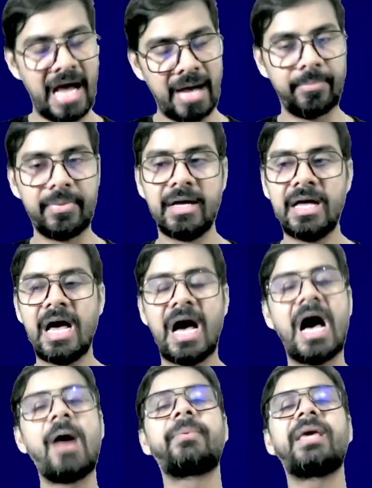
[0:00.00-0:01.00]
अब
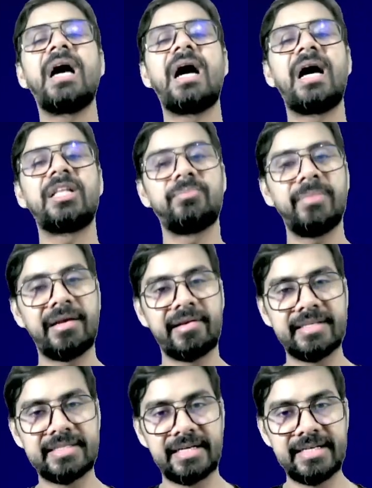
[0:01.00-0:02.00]
आपके हाथ में
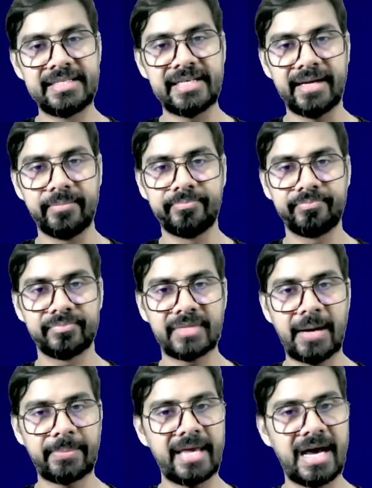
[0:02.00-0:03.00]
रिजल्ट्स हैं
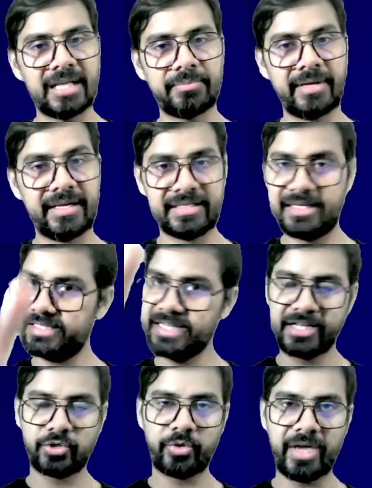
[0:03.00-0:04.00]
आपके हाथ में रिजल्ट्स
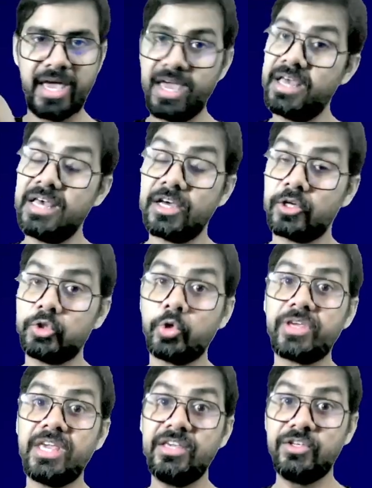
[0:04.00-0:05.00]
आ चुके हैं जो
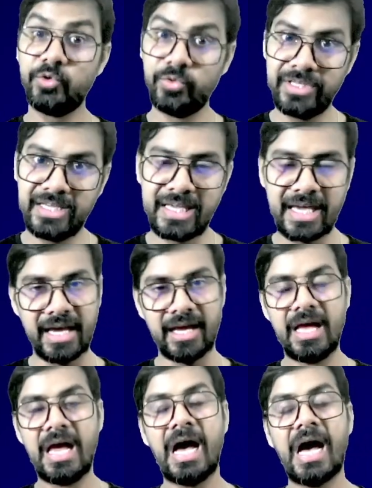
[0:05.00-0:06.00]
कि यूनिक हैं
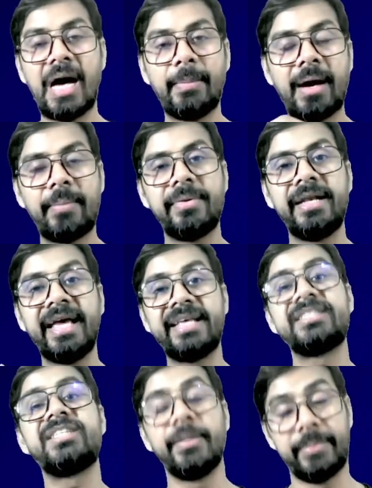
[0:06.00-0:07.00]
अब आप
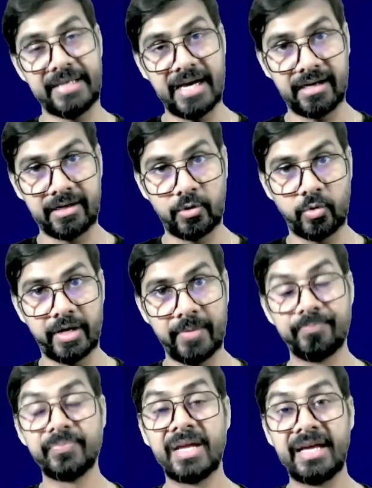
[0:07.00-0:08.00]
नेक्स्ट स्टेप क्या करोगे
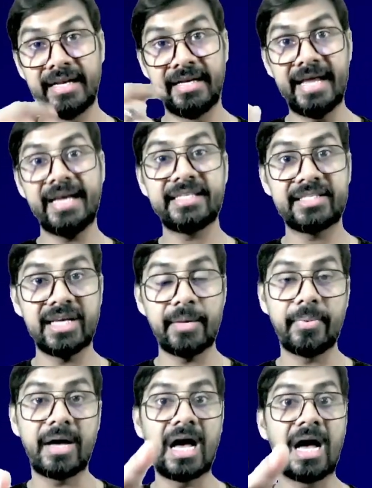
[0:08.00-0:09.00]
नेक्स्ट
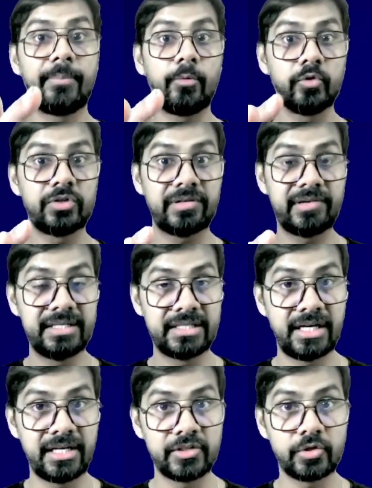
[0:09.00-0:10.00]
स्टेप आप उस
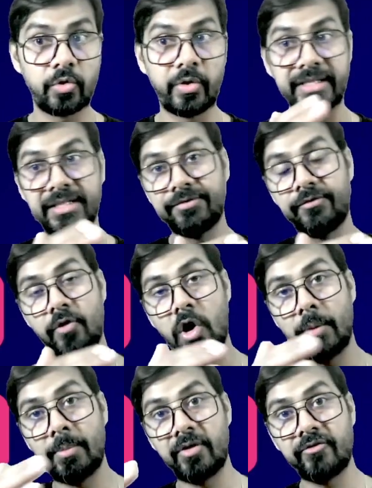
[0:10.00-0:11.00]
रिजल्ट्स को इन द
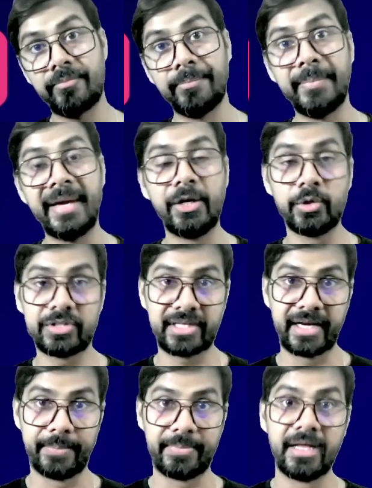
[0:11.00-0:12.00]
फॉर्म ऑफ
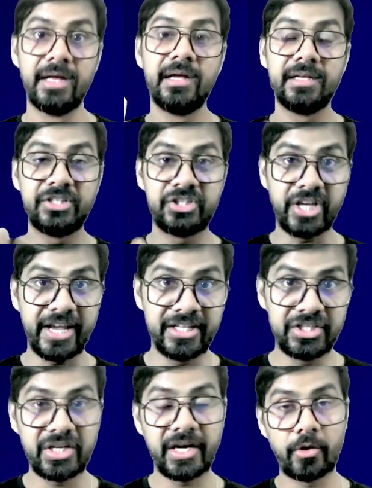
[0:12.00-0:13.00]
मेनोस्क्रिप्ट
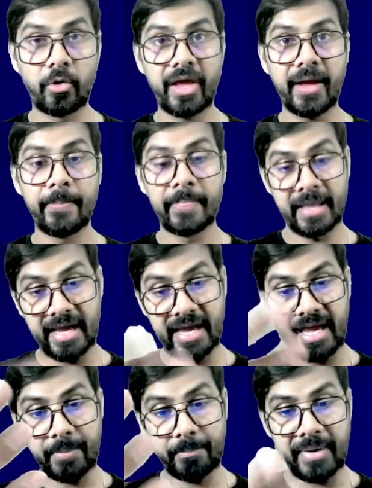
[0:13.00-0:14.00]
चेंज करोगे
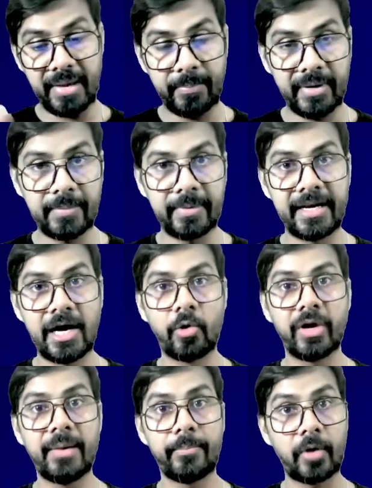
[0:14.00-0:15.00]
एक पेपर
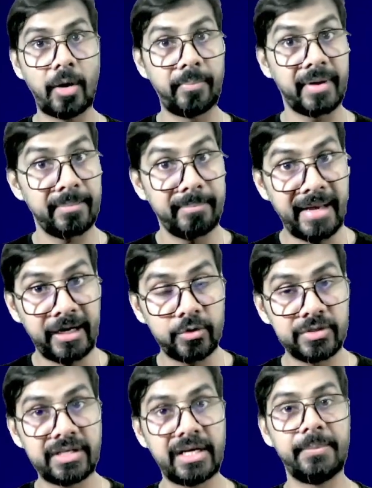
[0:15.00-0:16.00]
बनाओगे प्रॉपर
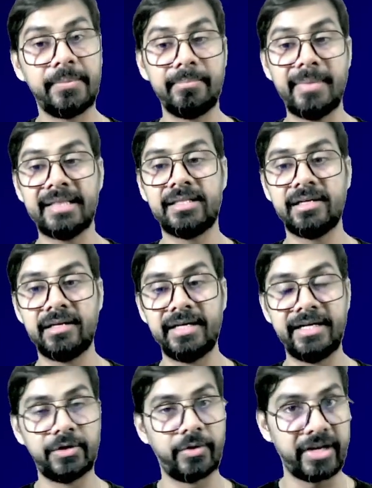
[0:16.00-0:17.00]
मेनोस्क्रिप्ट मेथड
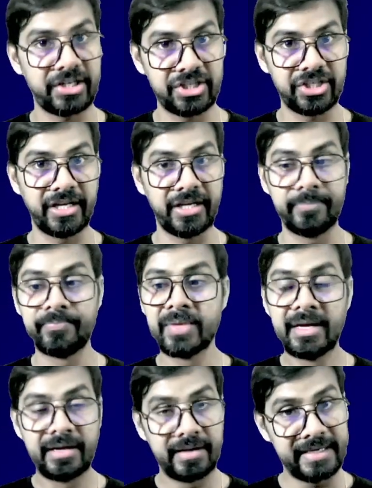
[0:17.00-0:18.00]
इंट्रोडक्शन
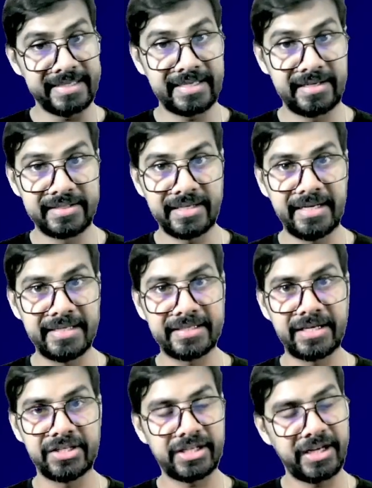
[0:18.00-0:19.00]
रिजल्ट एंड
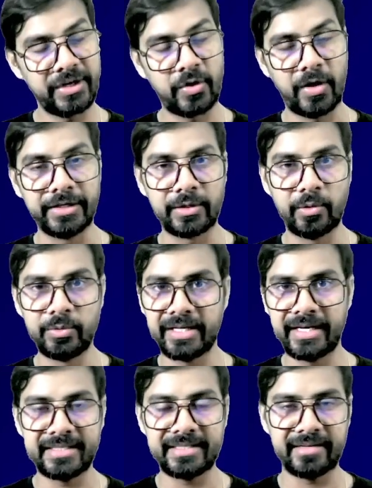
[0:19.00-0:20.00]
डिस्कशन
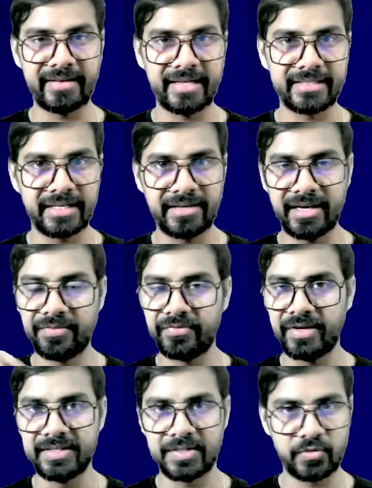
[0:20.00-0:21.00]
कॉन्क्लूजन एक्सेट्रा एक्सेट्रा
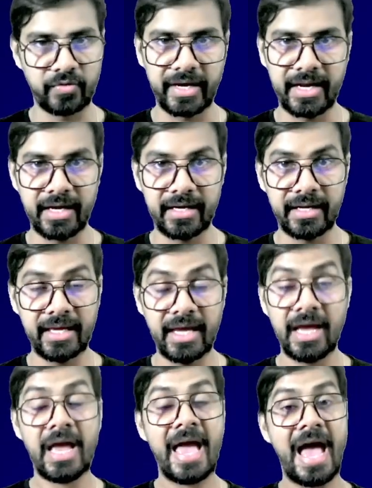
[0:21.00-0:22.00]
रेफरेंसेस वगैरह करके
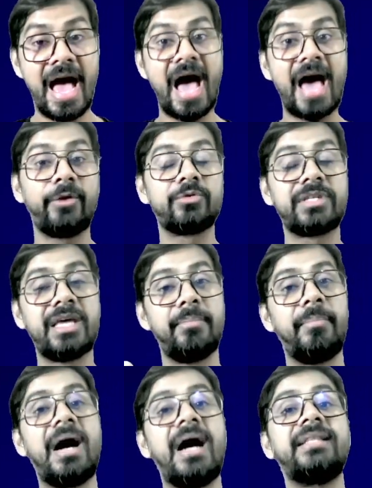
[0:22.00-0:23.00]
एंड उसके
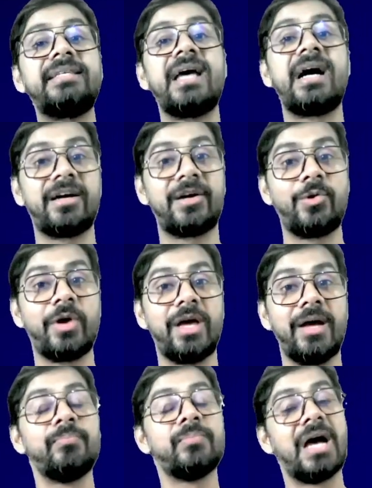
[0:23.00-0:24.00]
बाद क्या
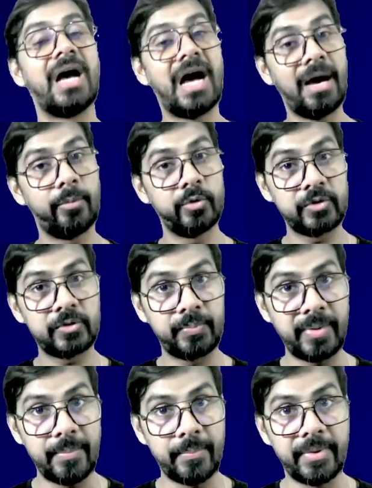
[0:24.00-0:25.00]
करोगे आप उस
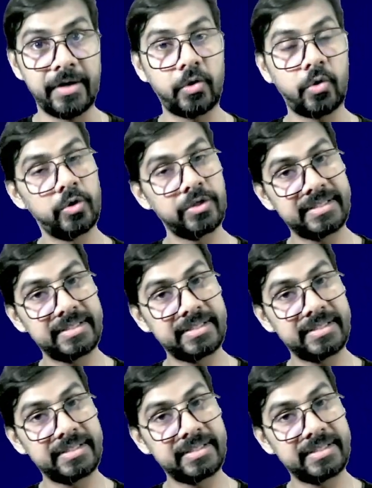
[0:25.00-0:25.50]
पेपर को